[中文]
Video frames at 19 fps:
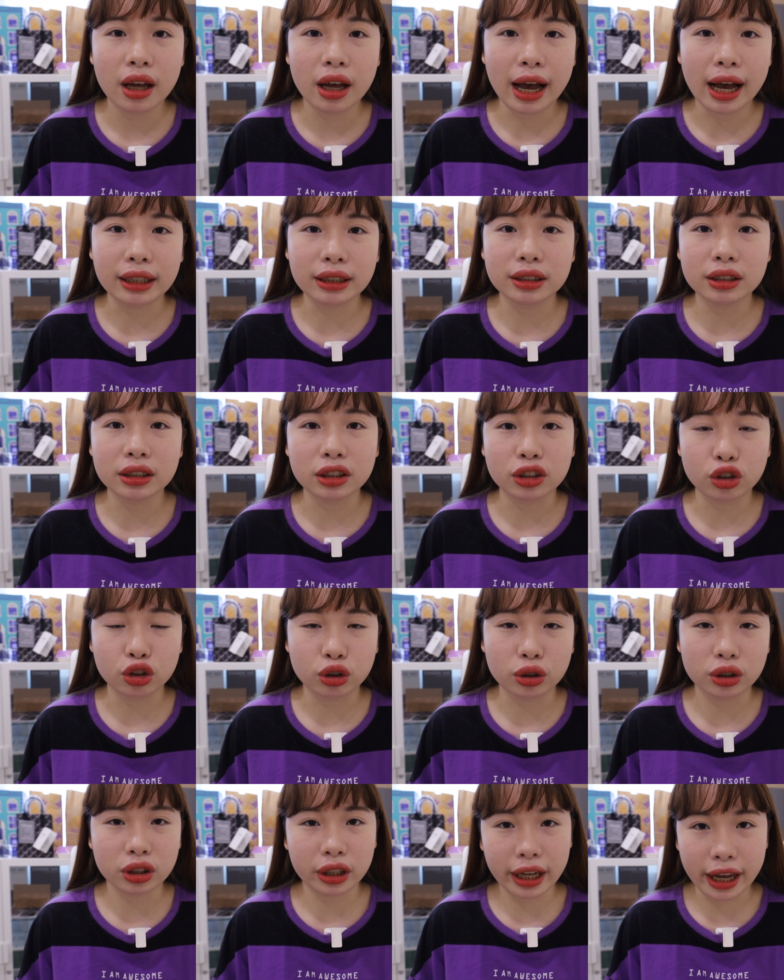还是就
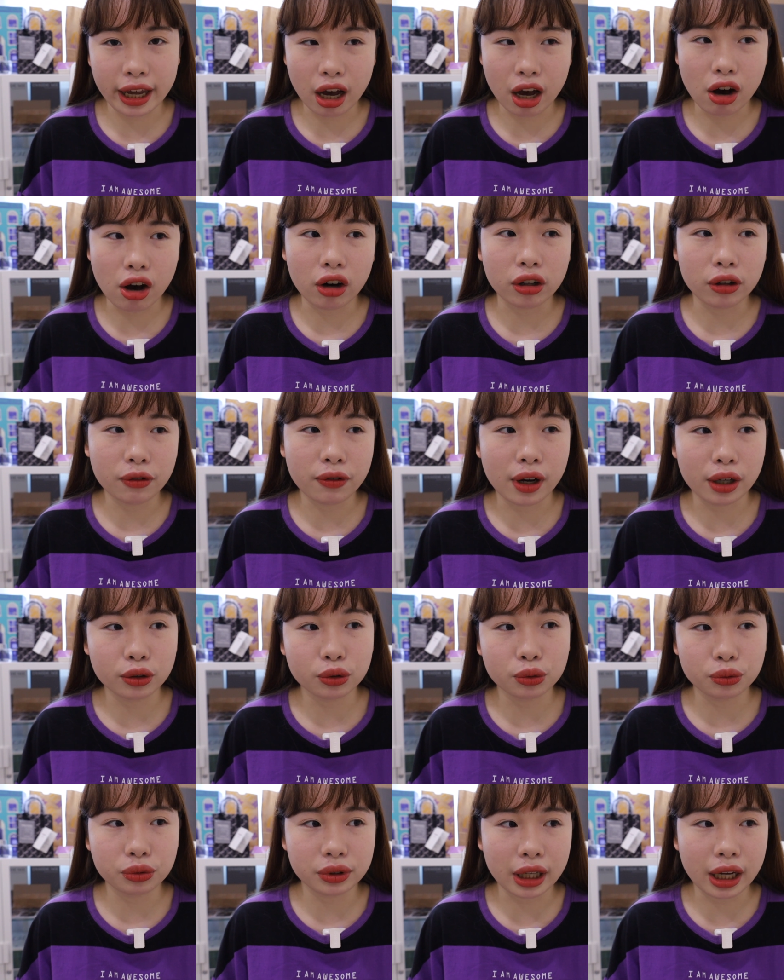是可以好好的放
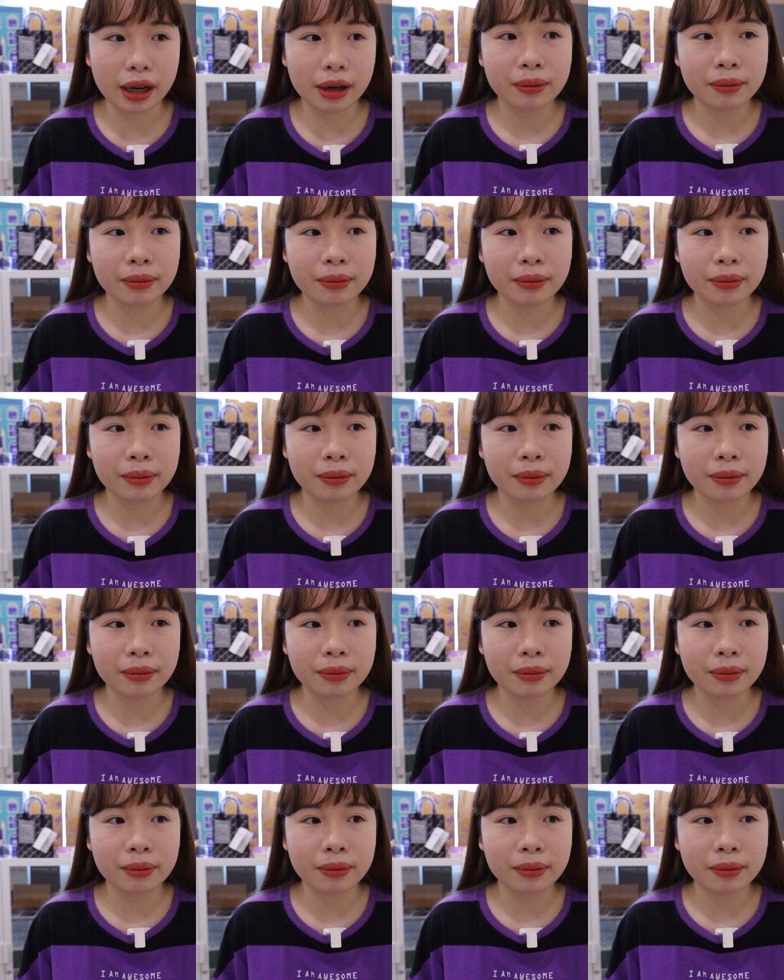暑假。